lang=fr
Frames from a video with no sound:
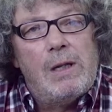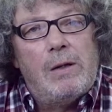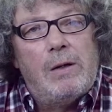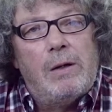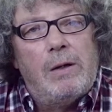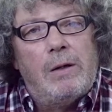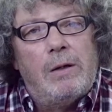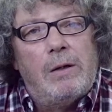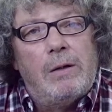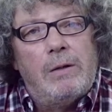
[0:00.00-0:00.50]

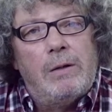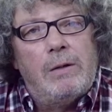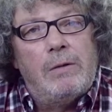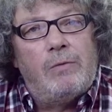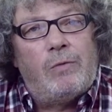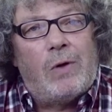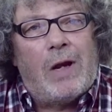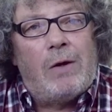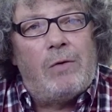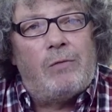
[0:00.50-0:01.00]

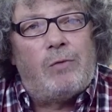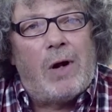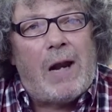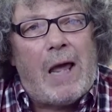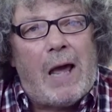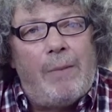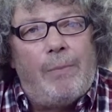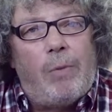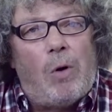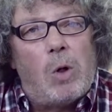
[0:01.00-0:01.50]

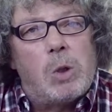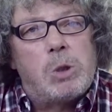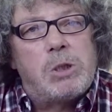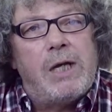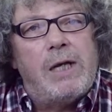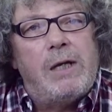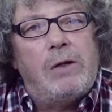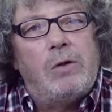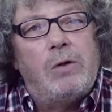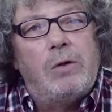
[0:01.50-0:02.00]
voilà, un
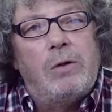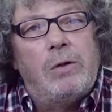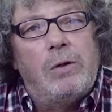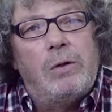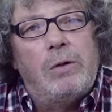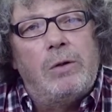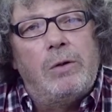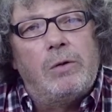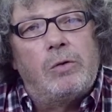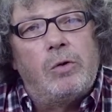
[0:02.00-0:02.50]
projet
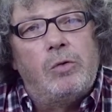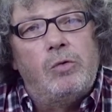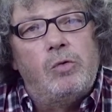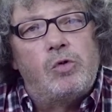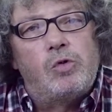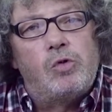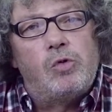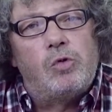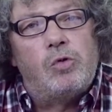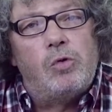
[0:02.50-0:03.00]
que,
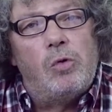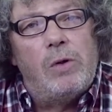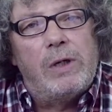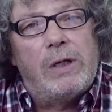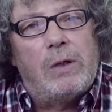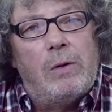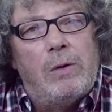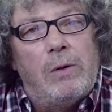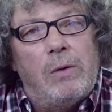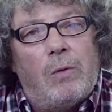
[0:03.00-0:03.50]
nous soutenons
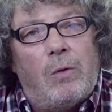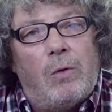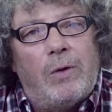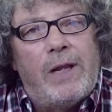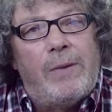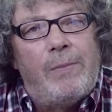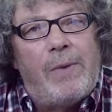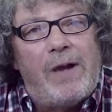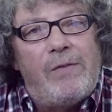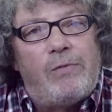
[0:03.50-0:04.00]
et
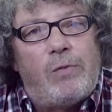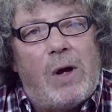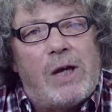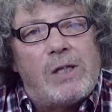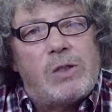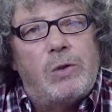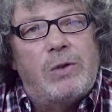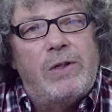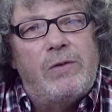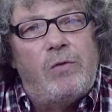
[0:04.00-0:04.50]
qu'on aimerait
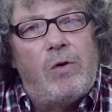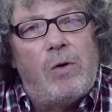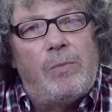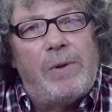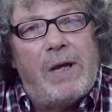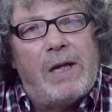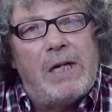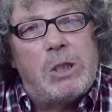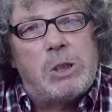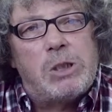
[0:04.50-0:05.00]
voir se
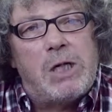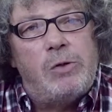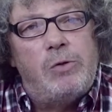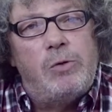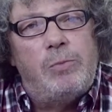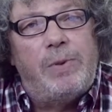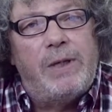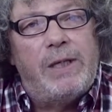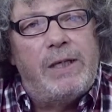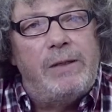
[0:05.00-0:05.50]
développer à l'échelle
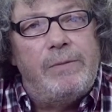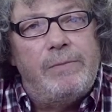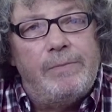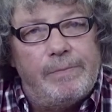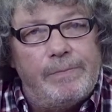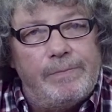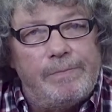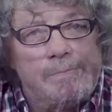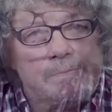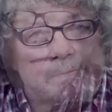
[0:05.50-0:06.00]
du pays.
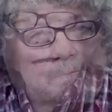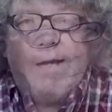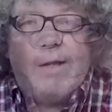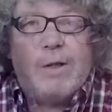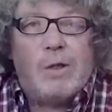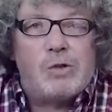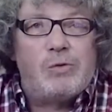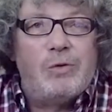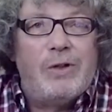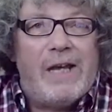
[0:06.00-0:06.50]

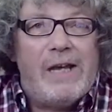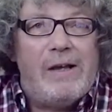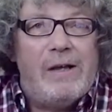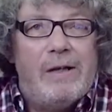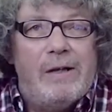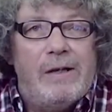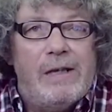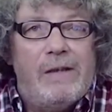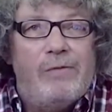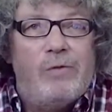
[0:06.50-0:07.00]
Alors, je
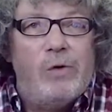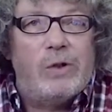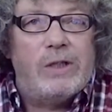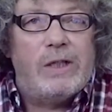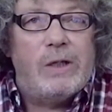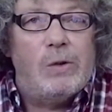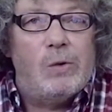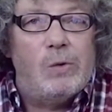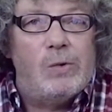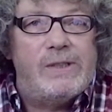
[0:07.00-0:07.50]
voudrais
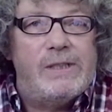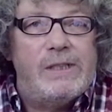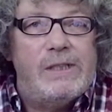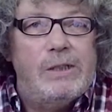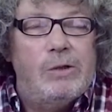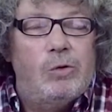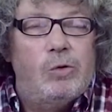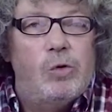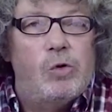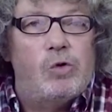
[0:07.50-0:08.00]
évoquer
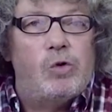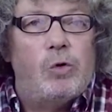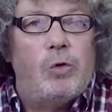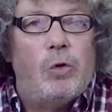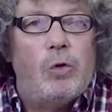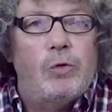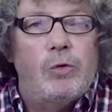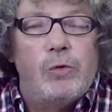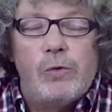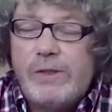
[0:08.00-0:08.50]
aussi deux
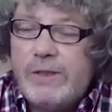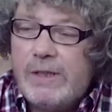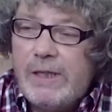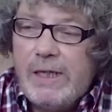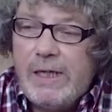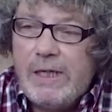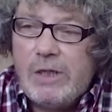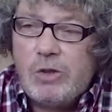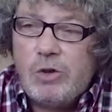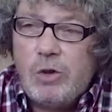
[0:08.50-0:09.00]
autres
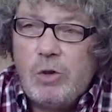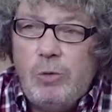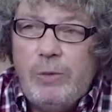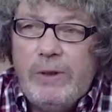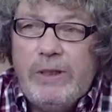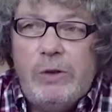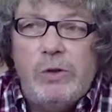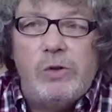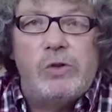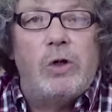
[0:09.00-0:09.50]
dossiers,
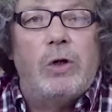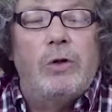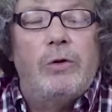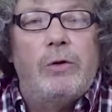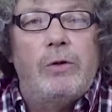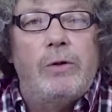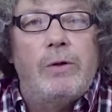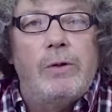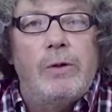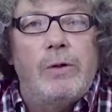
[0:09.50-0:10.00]
celui du
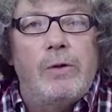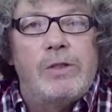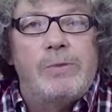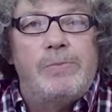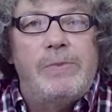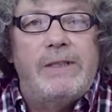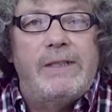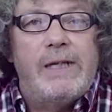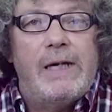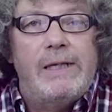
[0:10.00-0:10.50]
centre euh,
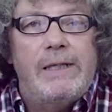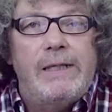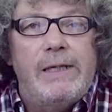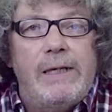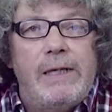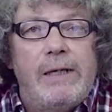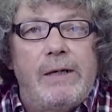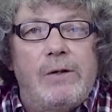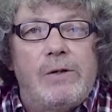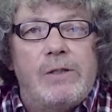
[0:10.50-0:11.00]

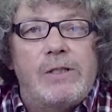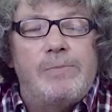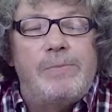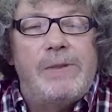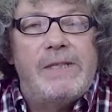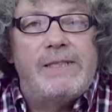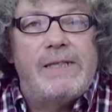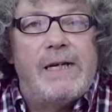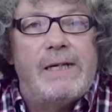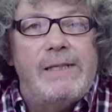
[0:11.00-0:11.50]
hospitalier euh,
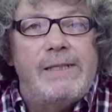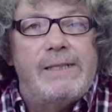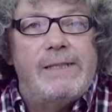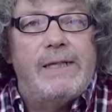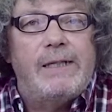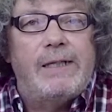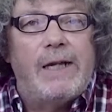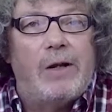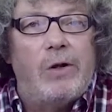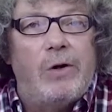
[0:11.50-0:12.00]

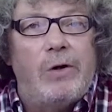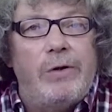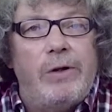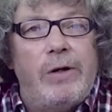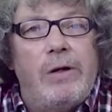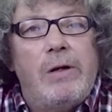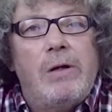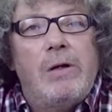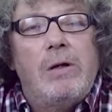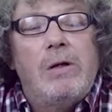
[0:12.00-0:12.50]
spécialisé d'Alonne,